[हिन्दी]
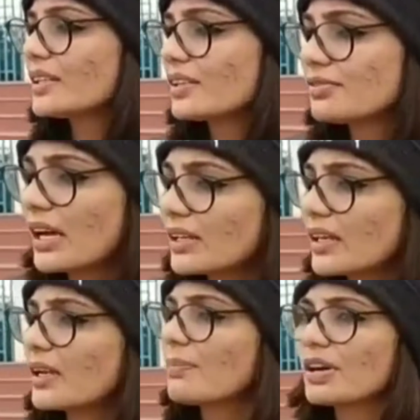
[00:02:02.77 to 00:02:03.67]
की तरफदारी
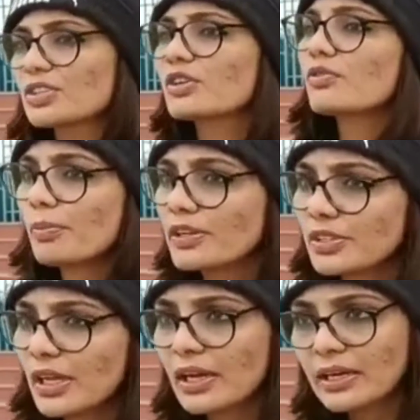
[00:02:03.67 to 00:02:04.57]
करे पक्ष और
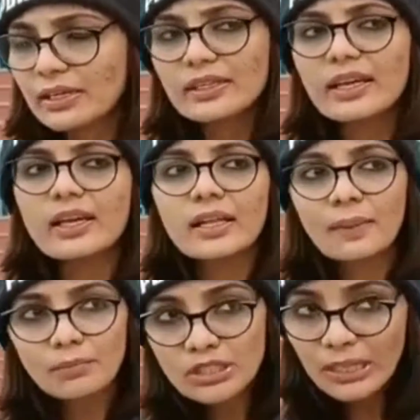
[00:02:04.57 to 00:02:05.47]
विपक्ष ना करे ठीक है
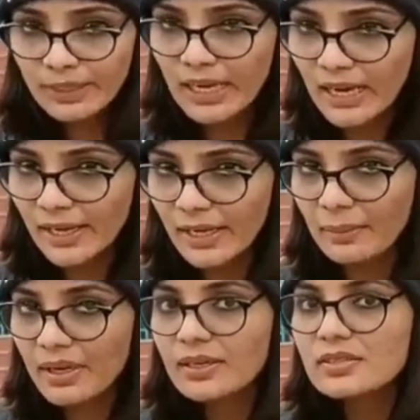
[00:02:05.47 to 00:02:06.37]
मुझे भी कहा गया
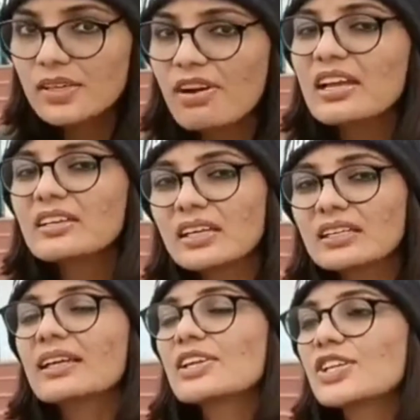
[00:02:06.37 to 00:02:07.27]
मैं सफाई नहीं
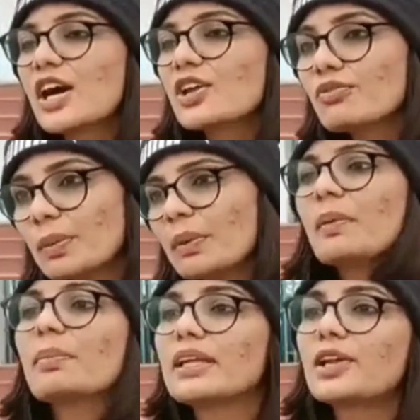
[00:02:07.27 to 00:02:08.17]
देना चाह रही हूँ फिर भी
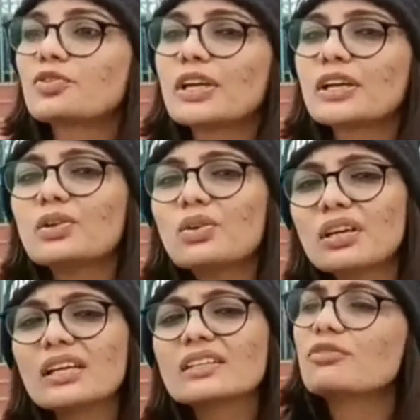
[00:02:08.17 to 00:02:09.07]
मैं बता रही हूँ ताकि लोग
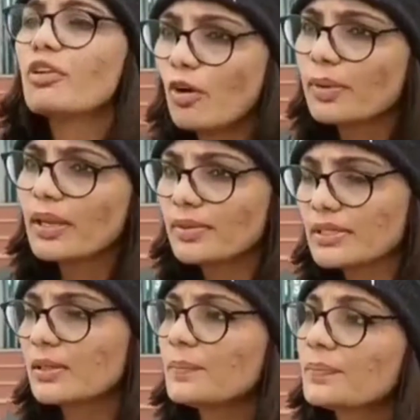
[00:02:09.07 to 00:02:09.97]
गलत अफवाहों में ना
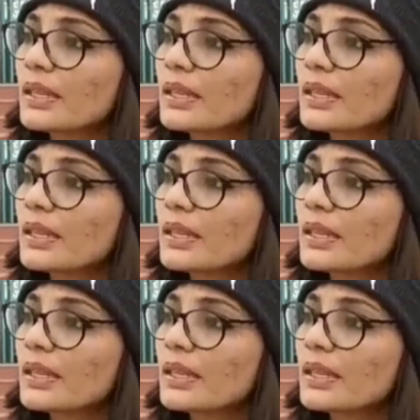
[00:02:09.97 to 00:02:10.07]
फंसे